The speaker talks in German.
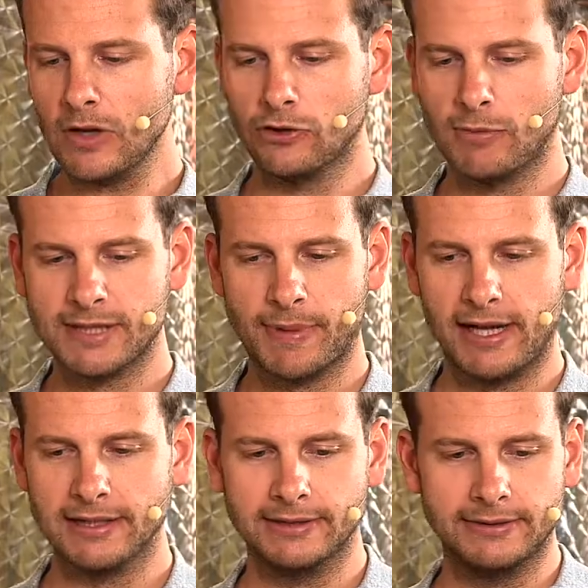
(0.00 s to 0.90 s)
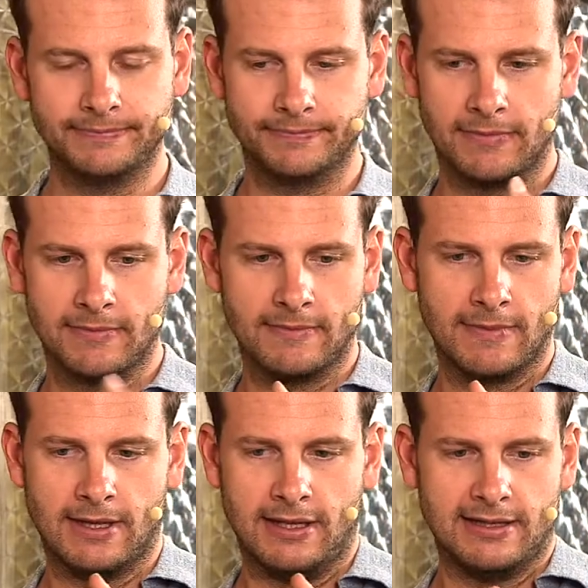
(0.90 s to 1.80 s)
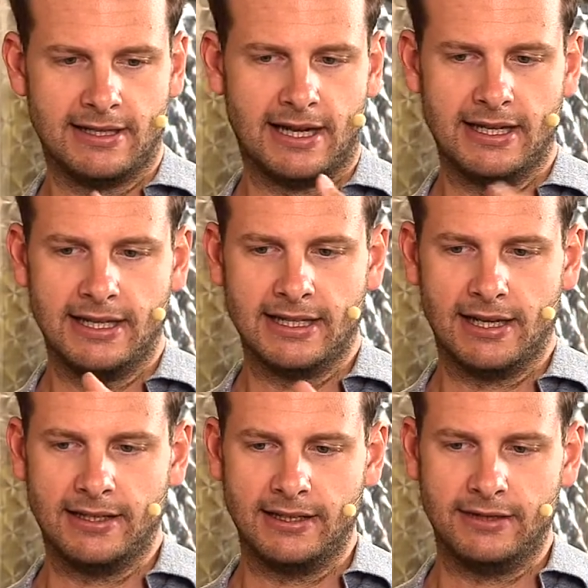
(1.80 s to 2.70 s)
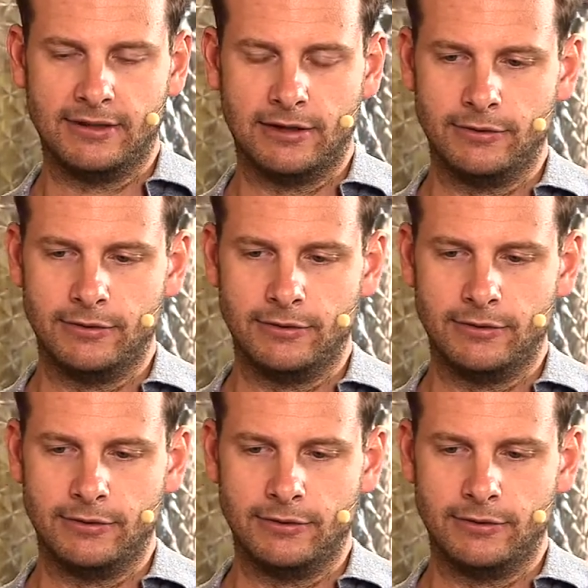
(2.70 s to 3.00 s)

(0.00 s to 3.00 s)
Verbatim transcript: Thomas Parke seit einigen Jahren den